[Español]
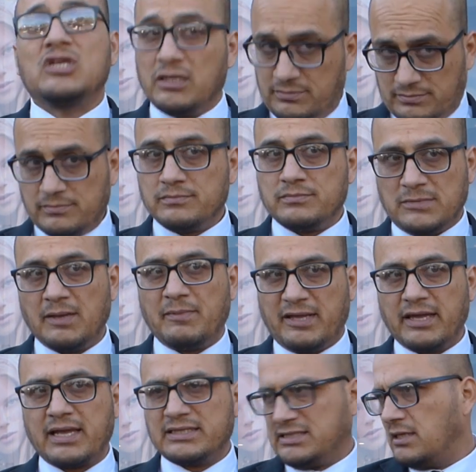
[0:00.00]
Sí, de
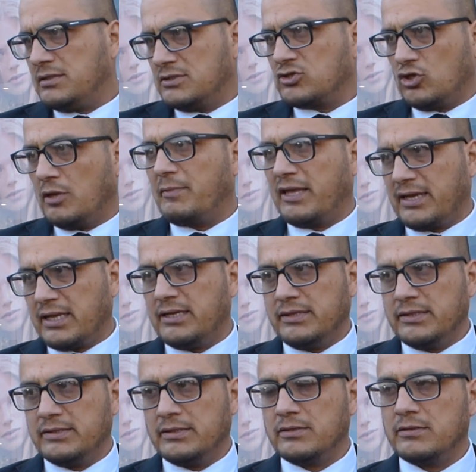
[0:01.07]
México sí, son de México
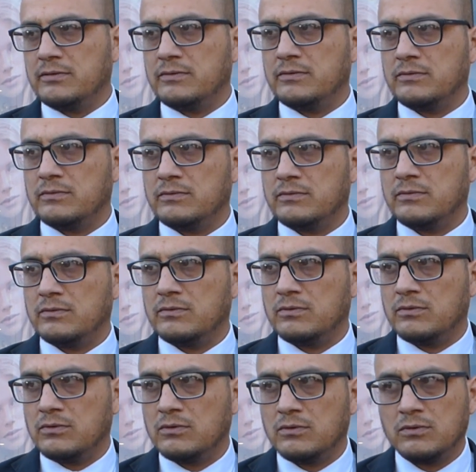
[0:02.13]
¿A qué te refieres con,
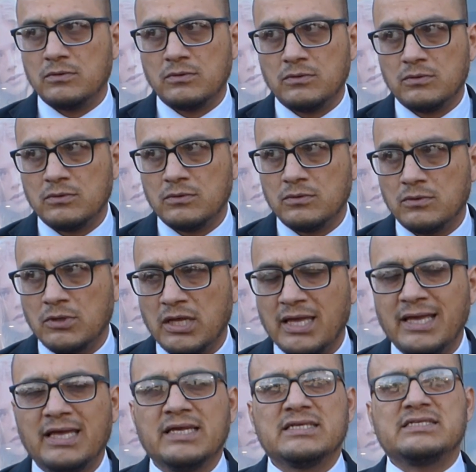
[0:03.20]
estrategias distintas?
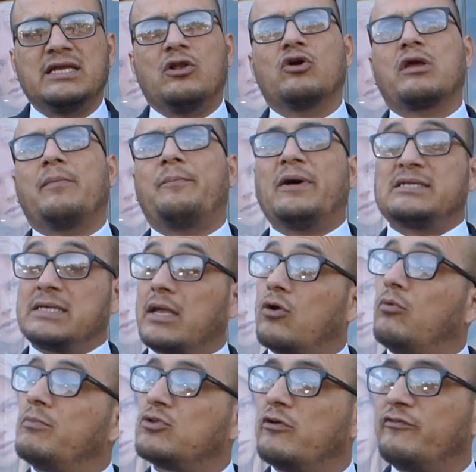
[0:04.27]
Sí, lo que pasa es
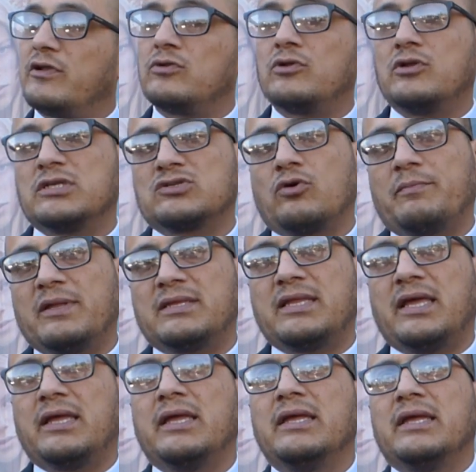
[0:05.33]
que con Víctor Fernando les
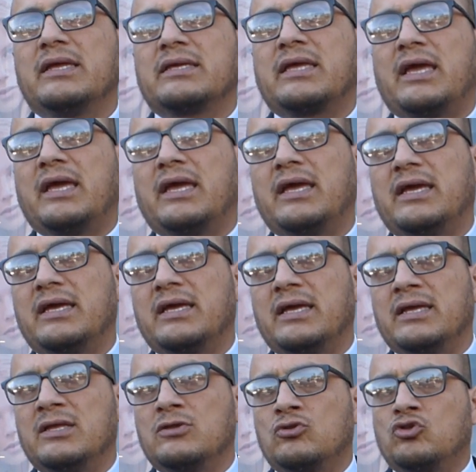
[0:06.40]
comenté que
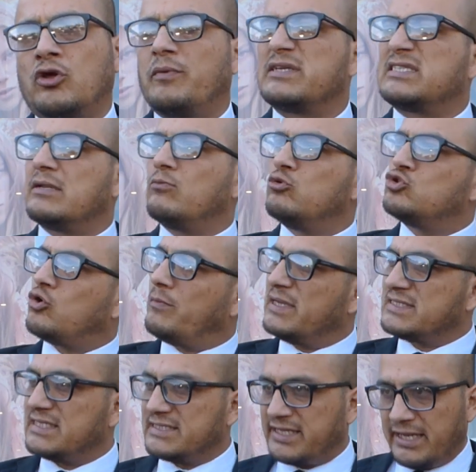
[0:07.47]
yo iba a ser mucho
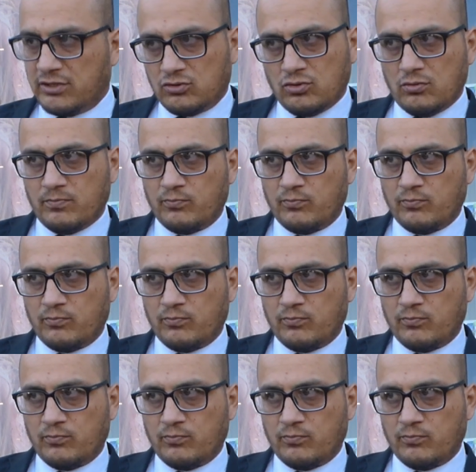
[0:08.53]
más estricto